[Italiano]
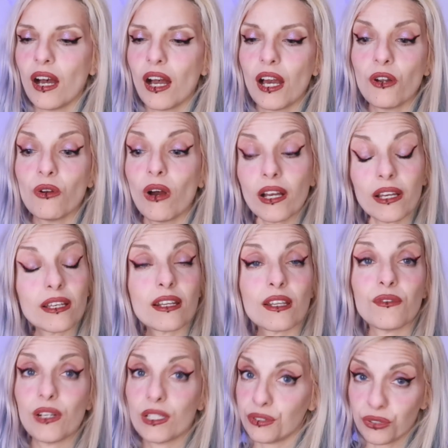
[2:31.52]
hanno anche
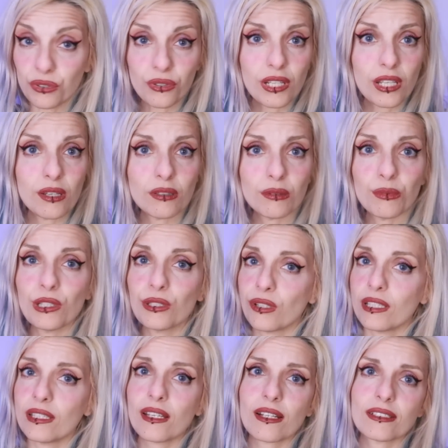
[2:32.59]
riflessioni molto
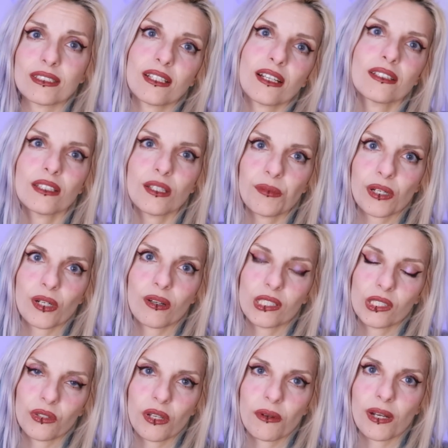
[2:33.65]
interessanti per
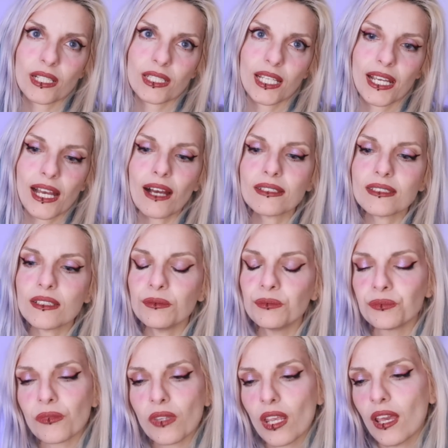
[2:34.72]
quanto riguarda i casi
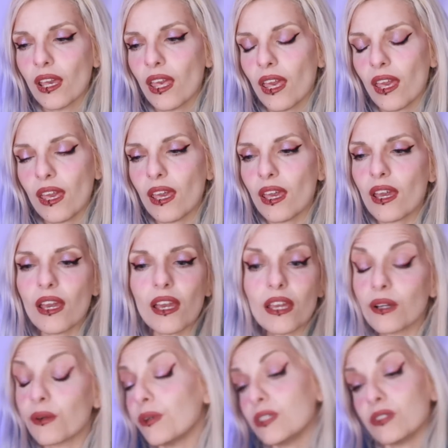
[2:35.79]
e,
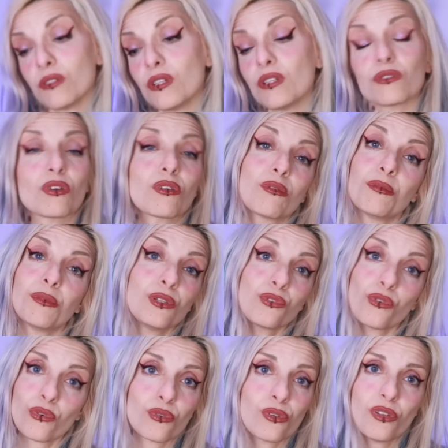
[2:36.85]
e questo io sono
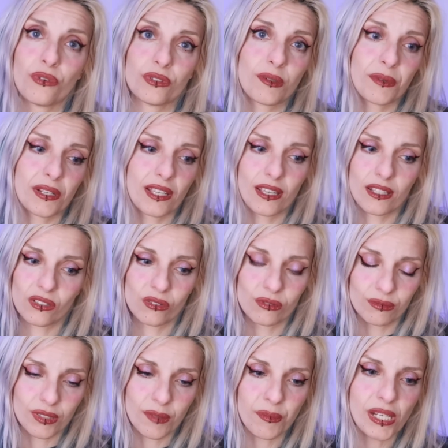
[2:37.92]
molto orgogliosa perché
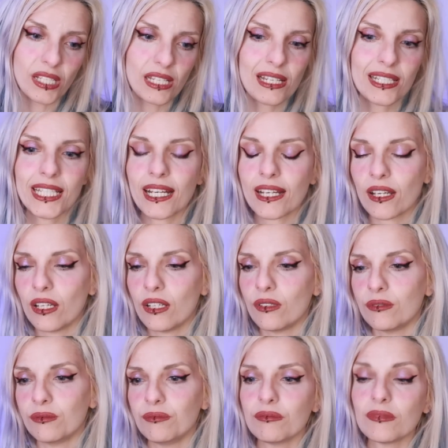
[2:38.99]
sono sempre dell'idea che
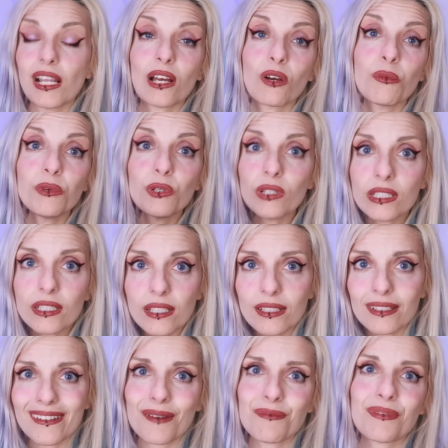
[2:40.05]
la
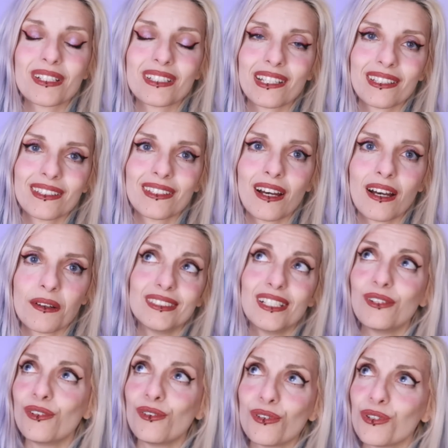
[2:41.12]
community rappresenta
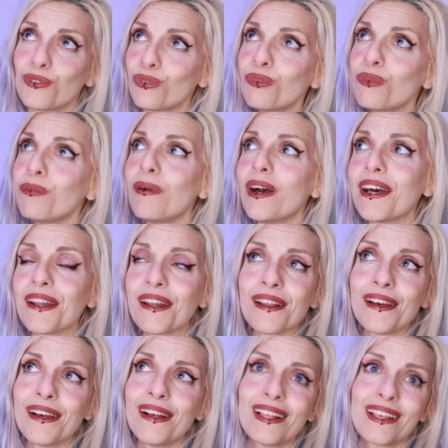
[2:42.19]
lo
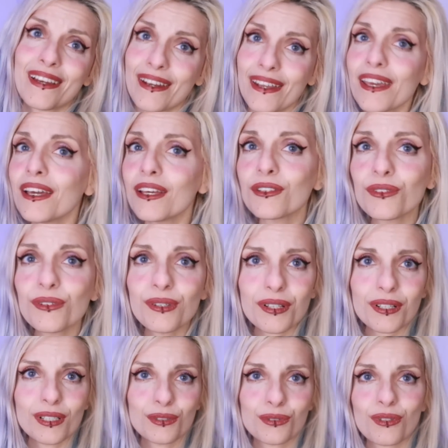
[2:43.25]
youtuber, il
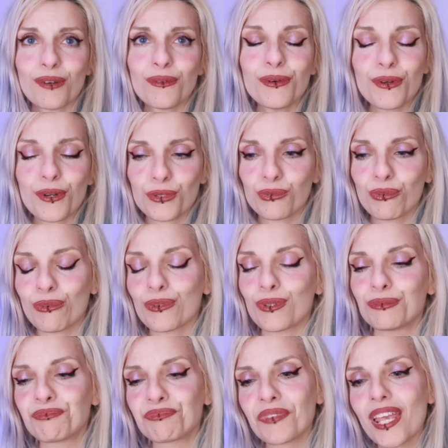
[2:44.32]
creator, il suo lavoro e
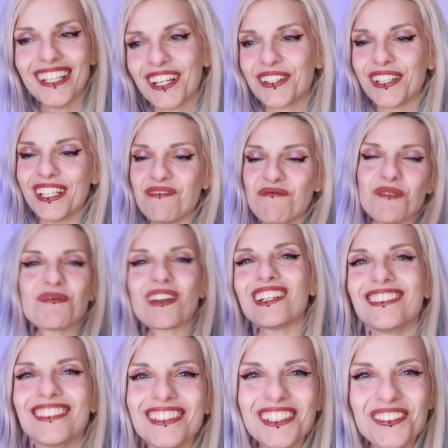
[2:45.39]
tutto. E quindi mi
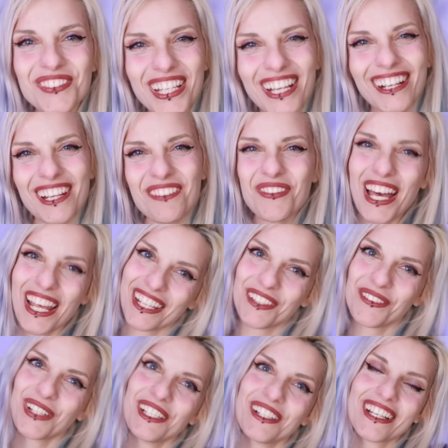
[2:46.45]
prendo dei piccoli meriti,
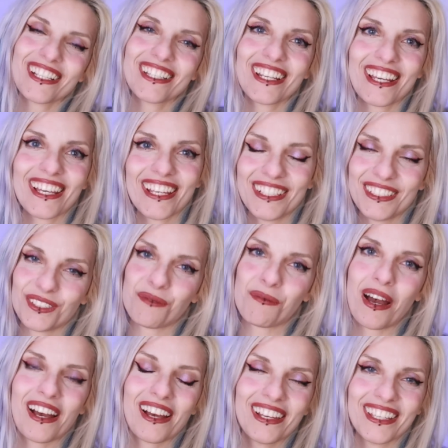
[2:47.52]
voglio credere che
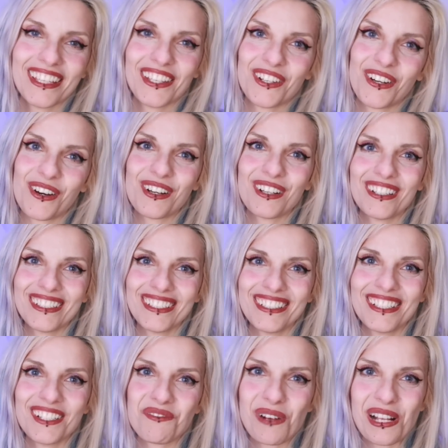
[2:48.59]
insomma anch'io
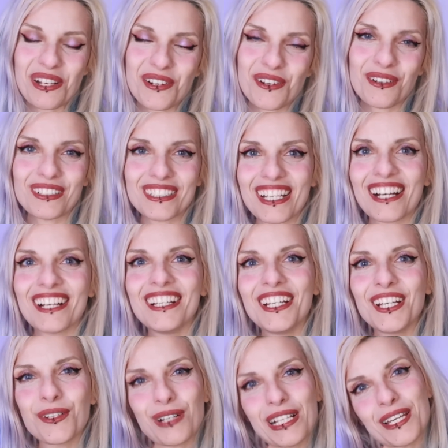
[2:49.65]
qualcosa,
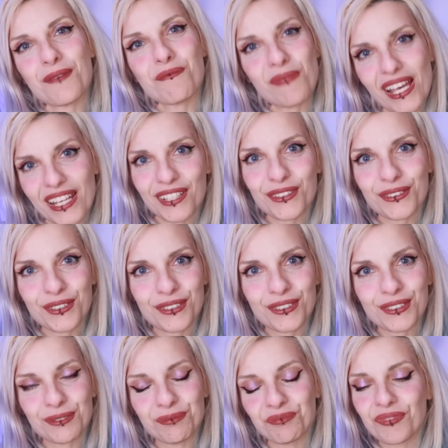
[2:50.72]
qualche
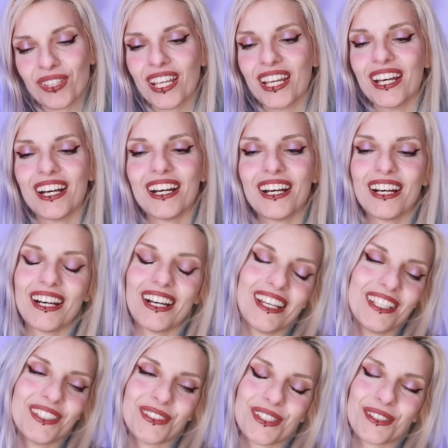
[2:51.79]
merito
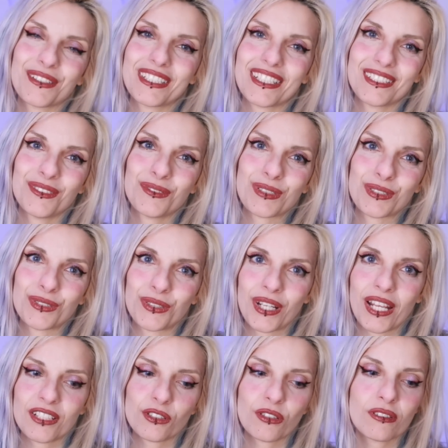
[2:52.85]
uh, in tutta questa
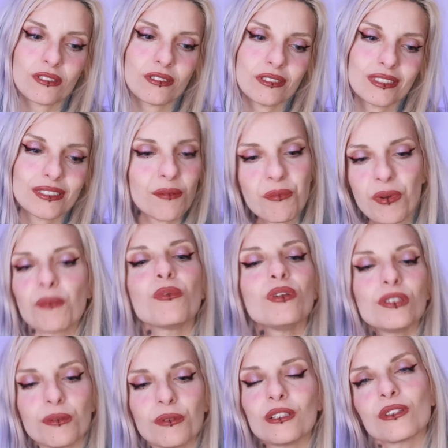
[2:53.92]
situazione. Sono sempre
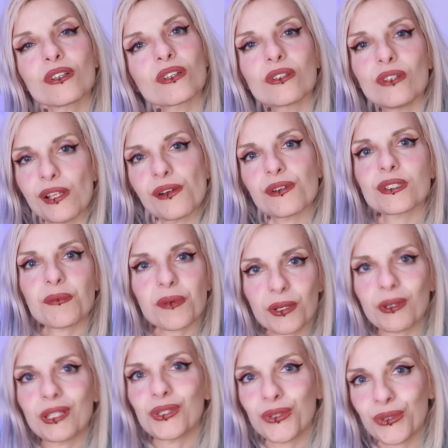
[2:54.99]
molto molto orgogliosa per
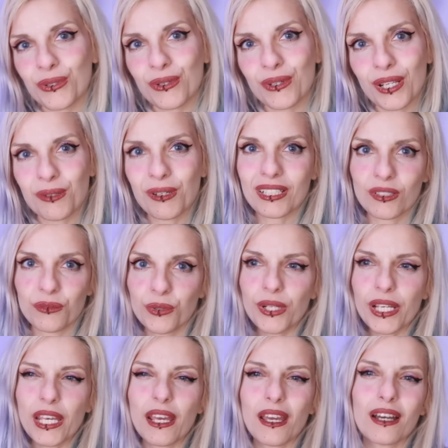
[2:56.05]
quanto riguarda
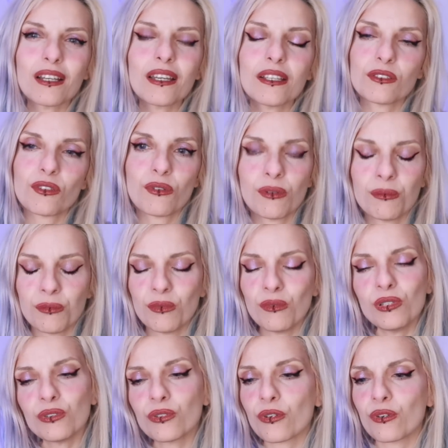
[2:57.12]
voi e anche sono
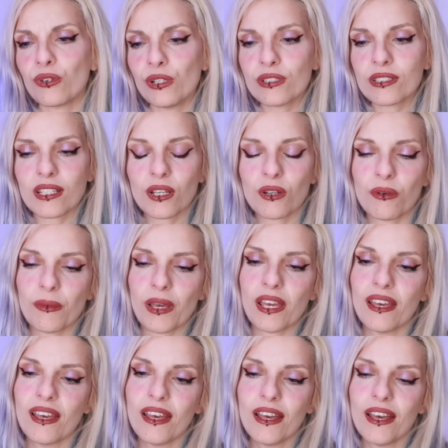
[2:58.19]
molto orgogliosa di
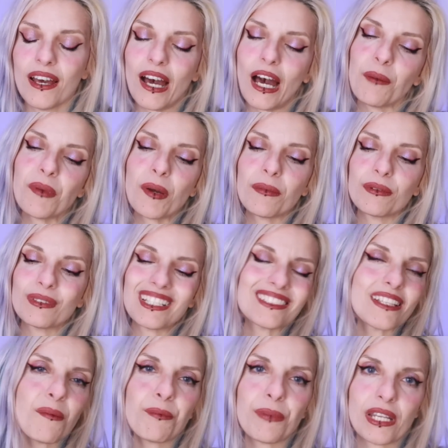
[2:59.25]
come abbiamo da
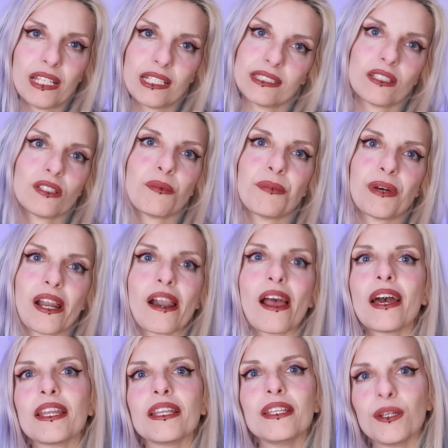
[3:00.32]
sempre iniziato a
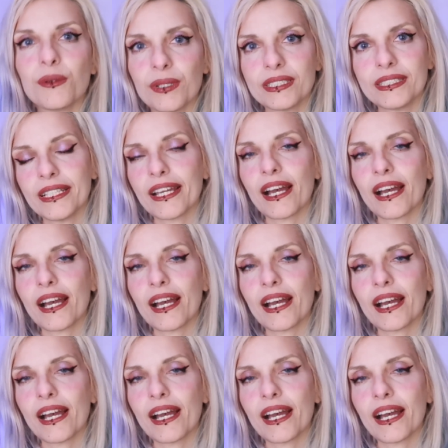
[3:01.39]
parlare di questi